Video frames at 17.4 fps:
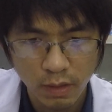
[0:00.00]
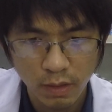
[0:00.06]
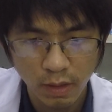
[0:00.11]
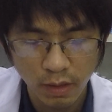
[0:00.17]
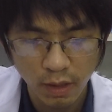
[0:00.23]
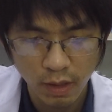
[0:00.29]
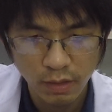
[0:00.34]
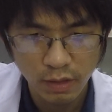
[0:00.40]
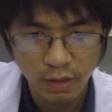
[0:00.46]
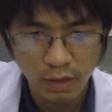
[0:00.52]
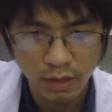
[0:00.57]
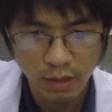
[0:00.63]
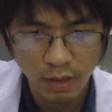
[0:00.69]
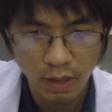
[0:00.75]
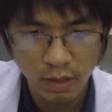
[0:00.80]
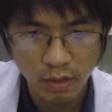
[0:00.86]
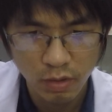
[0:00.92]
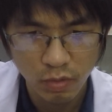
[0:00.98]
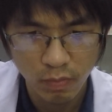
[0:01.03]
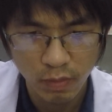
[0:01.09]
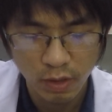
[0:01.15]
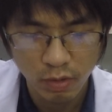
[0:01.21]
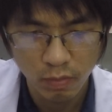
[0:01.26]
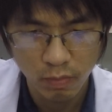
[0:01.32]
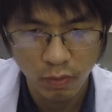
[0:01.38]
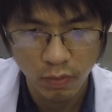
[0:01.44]
ดังนั้นกินให้สมเห
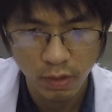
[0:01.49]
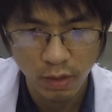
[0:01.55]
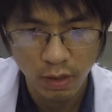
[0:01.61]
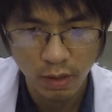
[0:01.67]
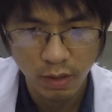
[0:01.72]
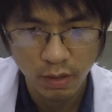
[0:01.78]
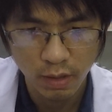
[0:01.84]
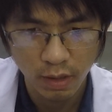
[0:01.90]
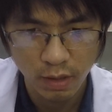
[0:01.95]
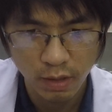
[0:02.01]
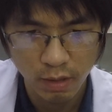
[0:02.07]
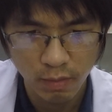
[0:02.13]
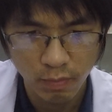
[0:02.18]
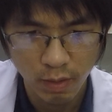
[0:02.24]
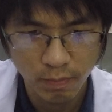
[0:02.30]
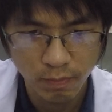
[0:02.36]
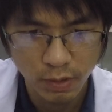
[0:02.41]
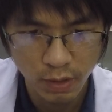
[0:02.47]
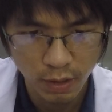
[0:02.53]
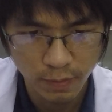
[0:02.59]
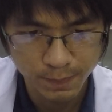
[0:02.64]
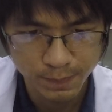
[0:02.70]
ตุสมผลนะฮะอย่ากินพั่มเพื่อ